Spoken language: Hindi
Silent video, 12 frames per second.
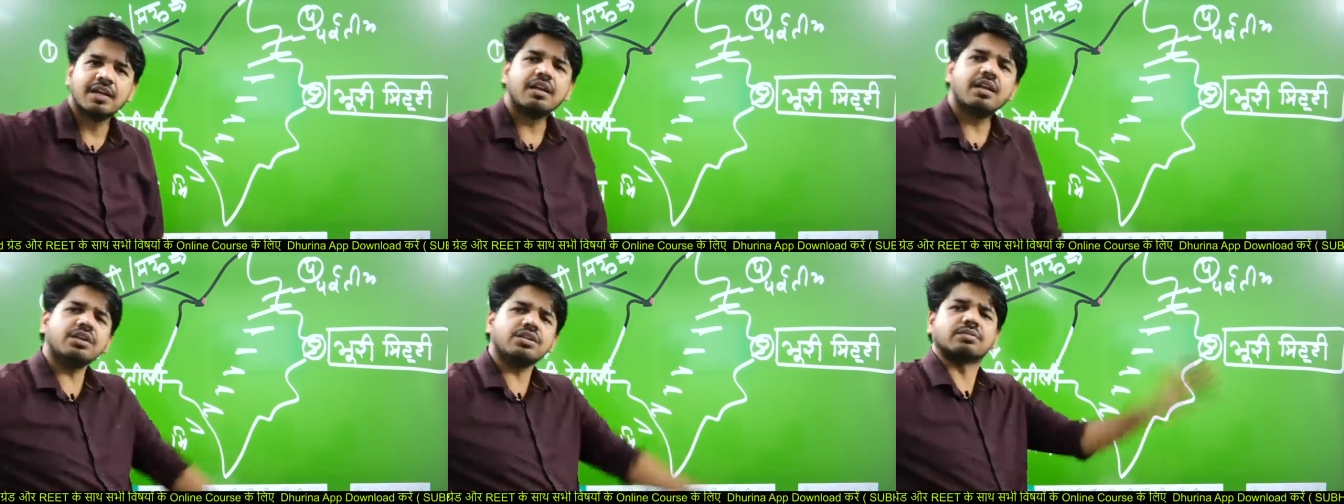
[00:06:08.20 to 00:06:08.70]

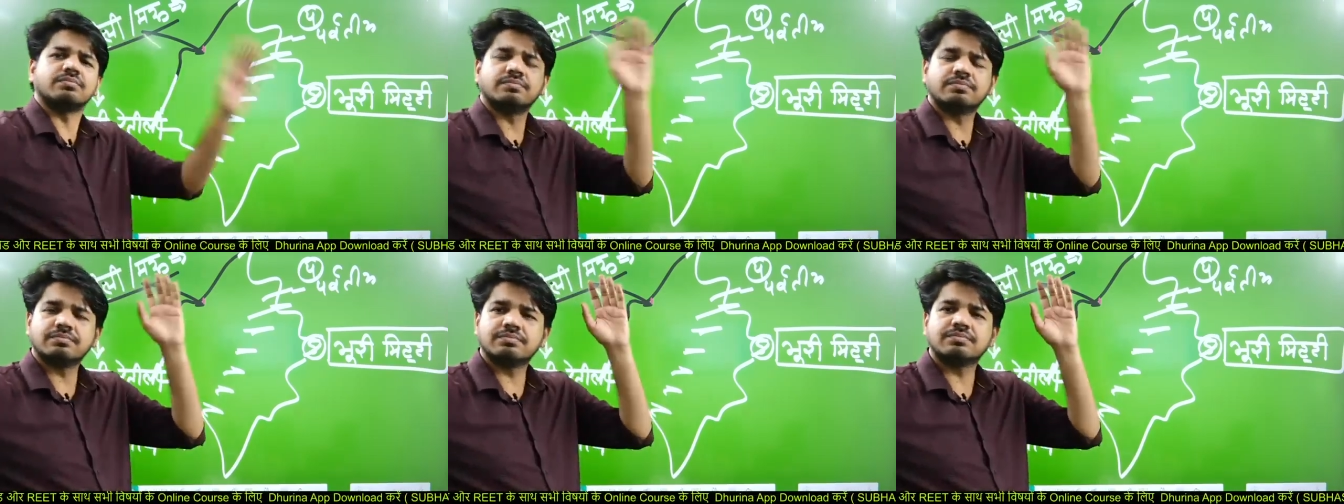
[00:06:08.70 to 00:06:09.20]
लिख दो
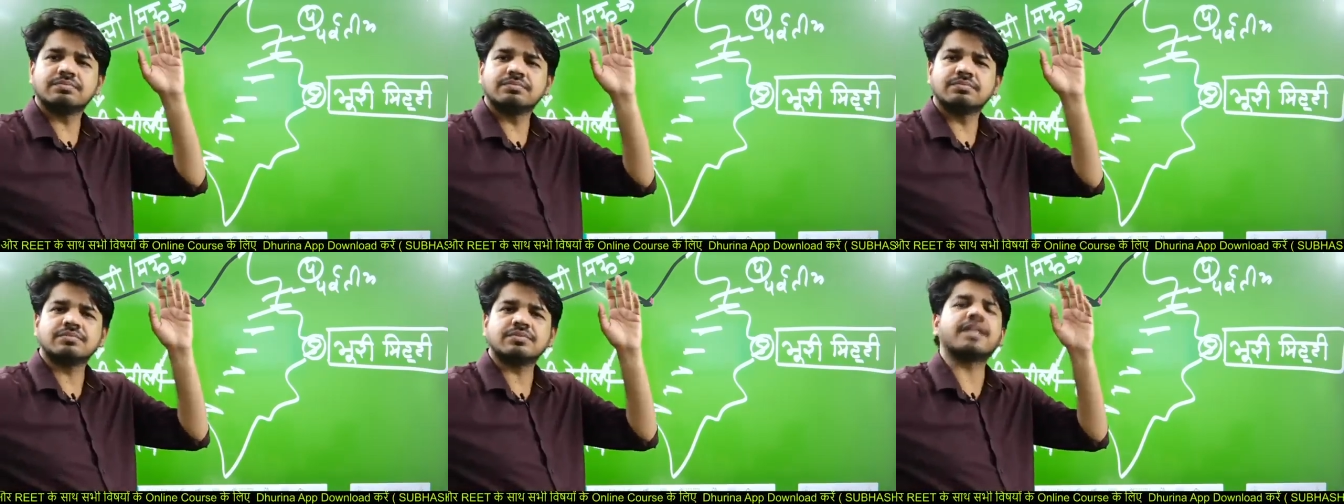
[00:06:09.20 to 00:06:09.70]

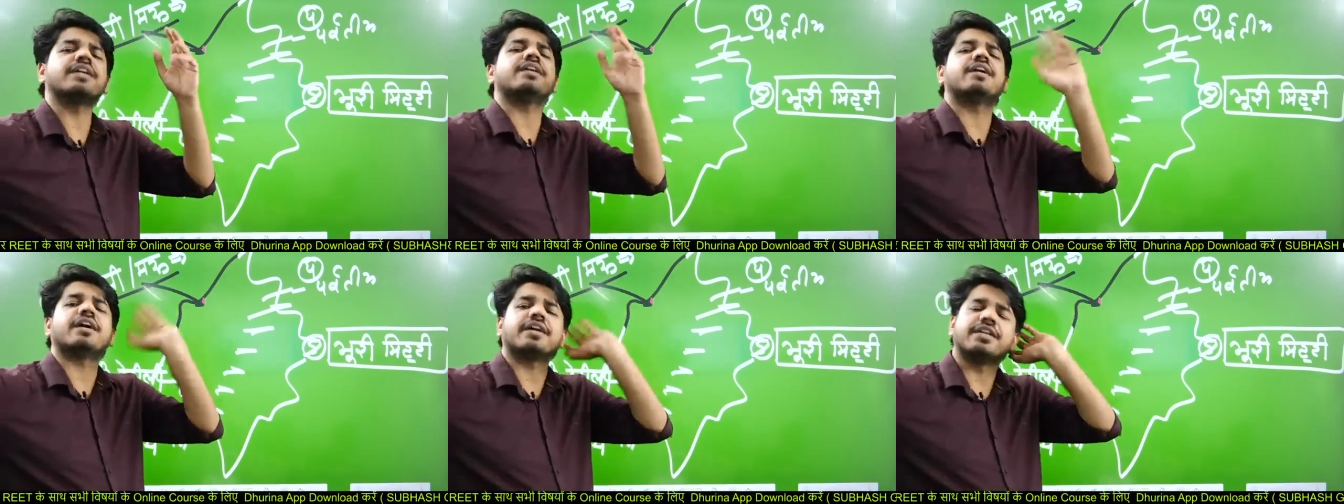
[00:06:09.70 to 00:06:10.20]
थारे के
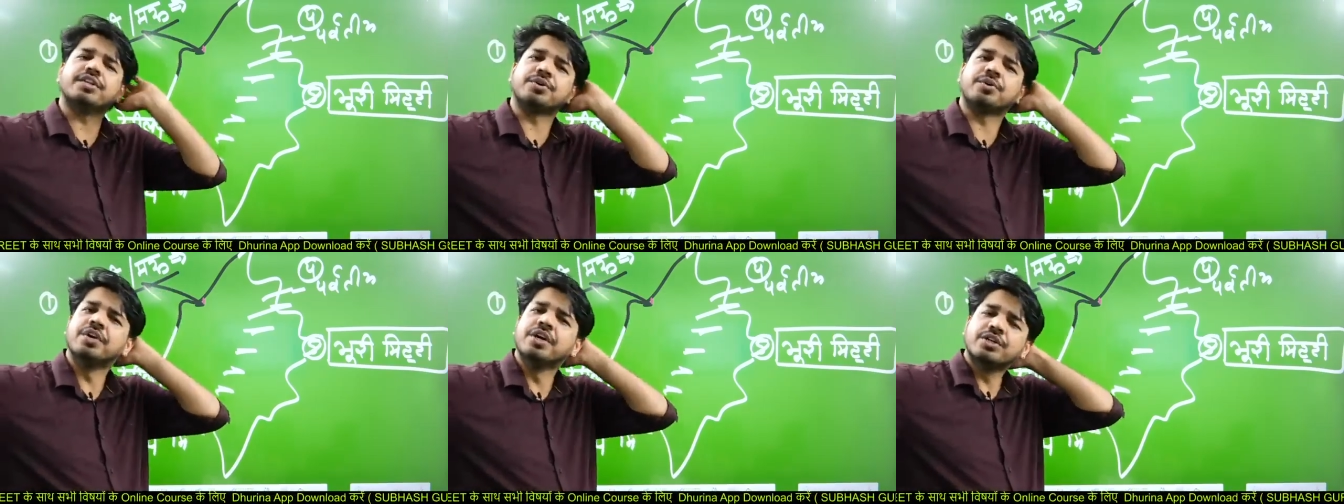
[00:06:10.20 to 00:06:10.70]
राग है लिख
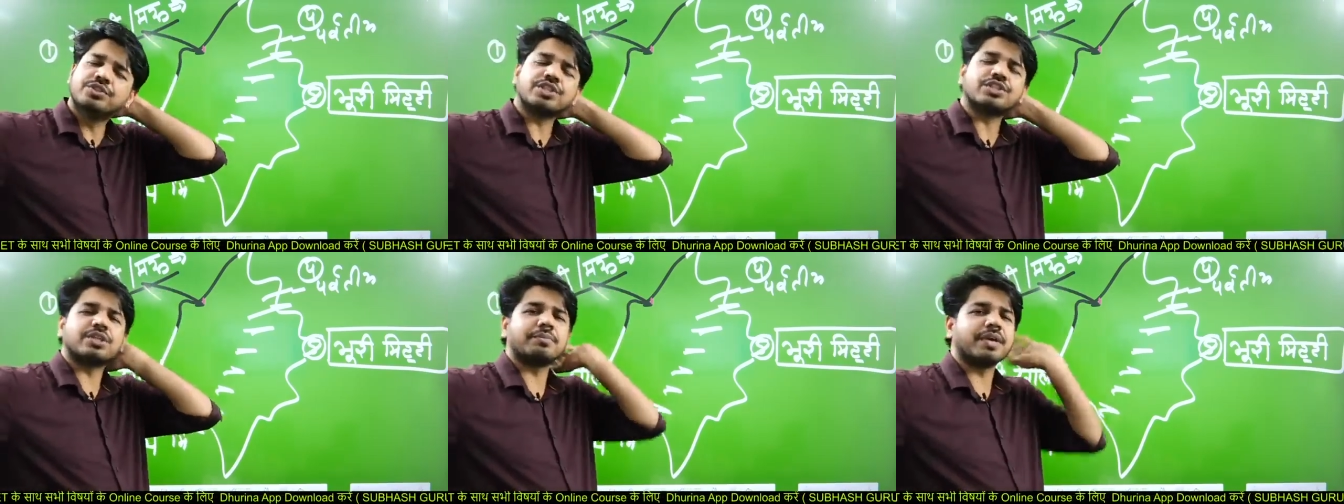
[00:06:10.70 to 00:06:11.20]
दियो
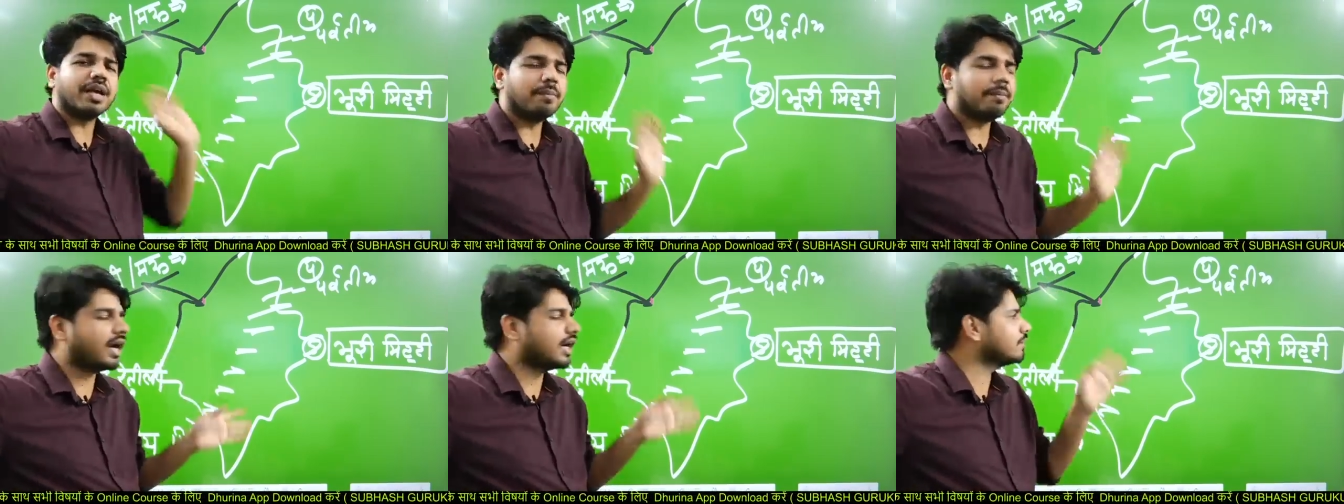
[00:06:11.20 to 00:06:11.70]
जैसलमेर है
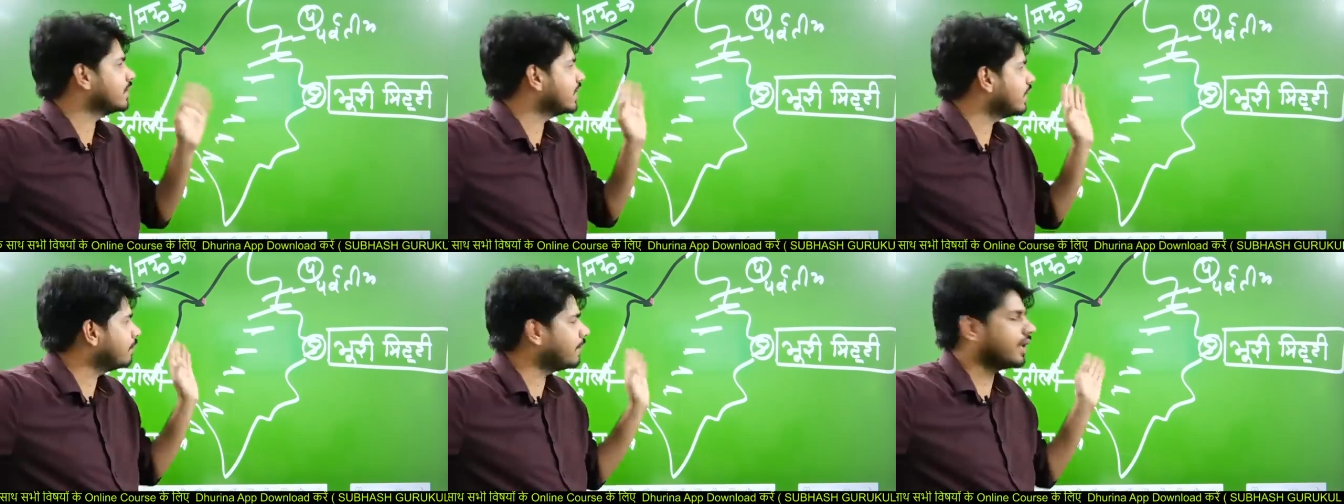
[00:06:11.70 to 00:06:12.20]
बाड़मेर
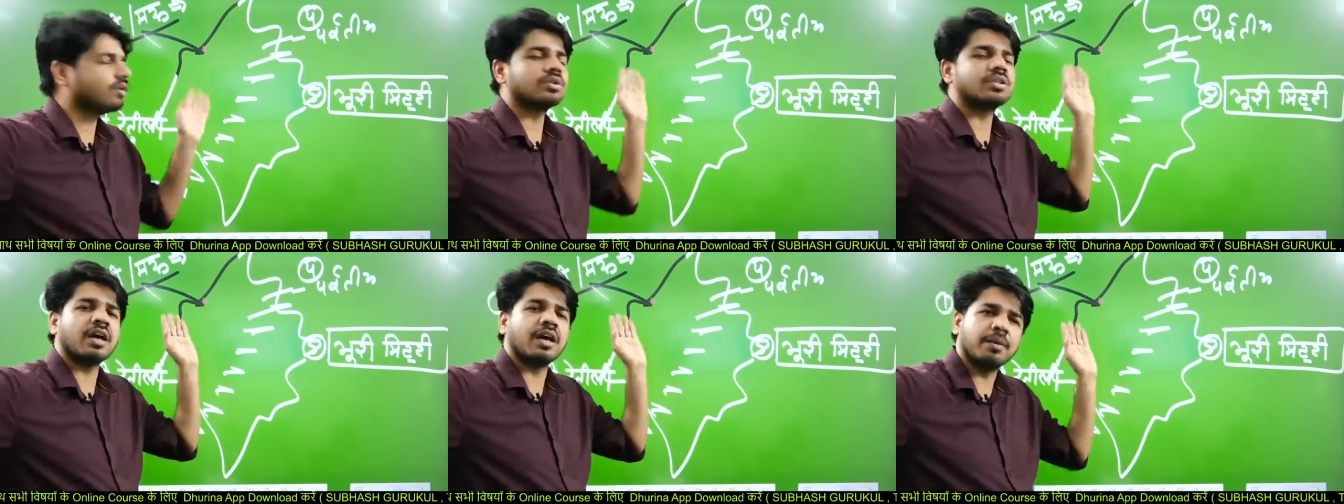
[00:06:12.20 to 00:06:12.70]
है
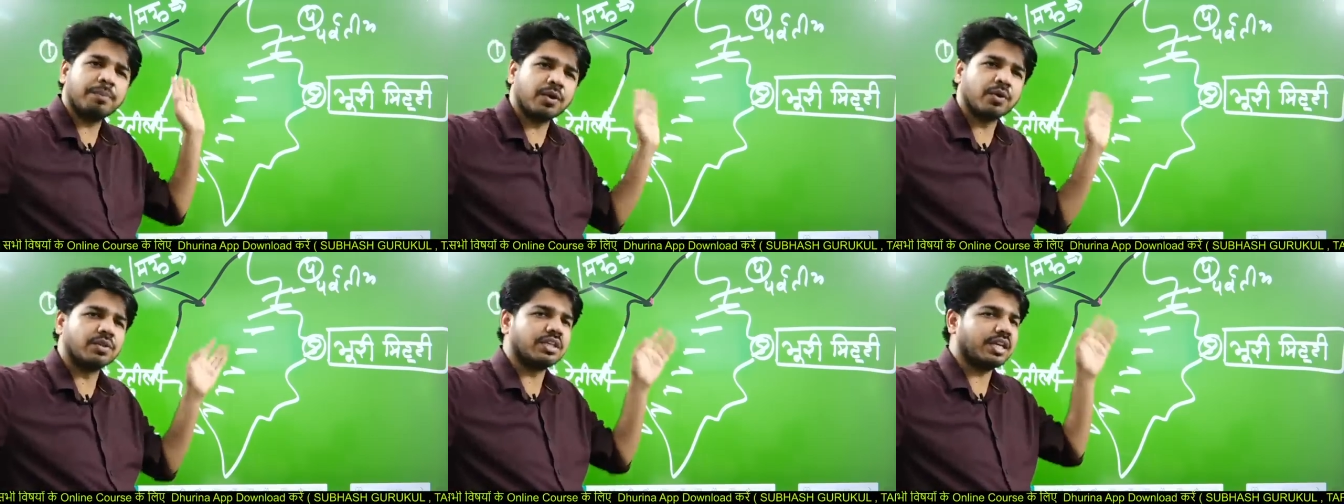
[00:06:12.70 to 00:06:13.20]
बालोतरा है
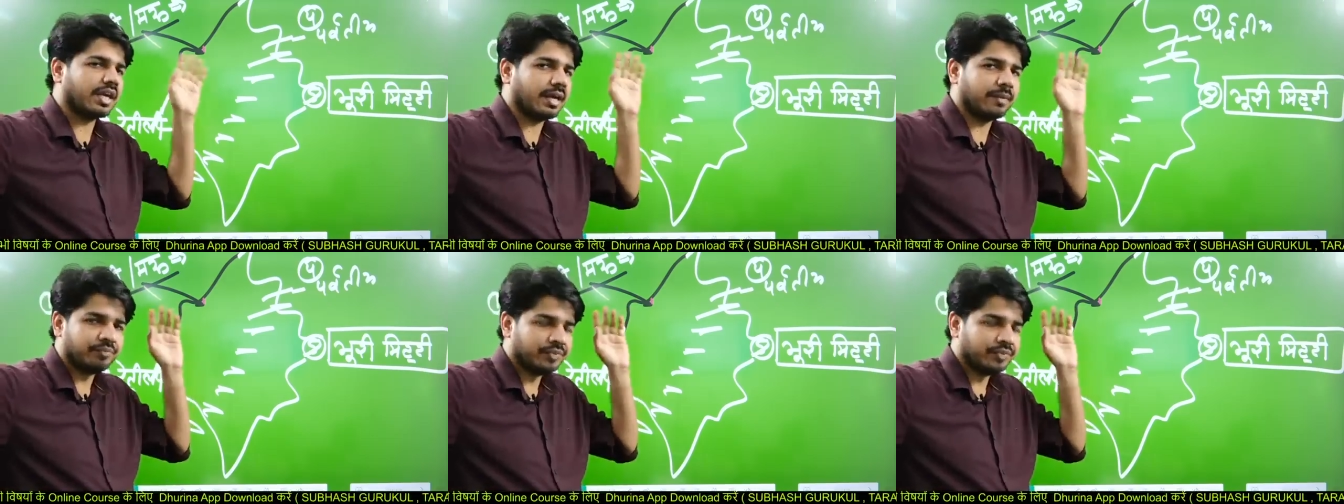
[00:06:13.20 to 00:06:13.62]
फलोदी है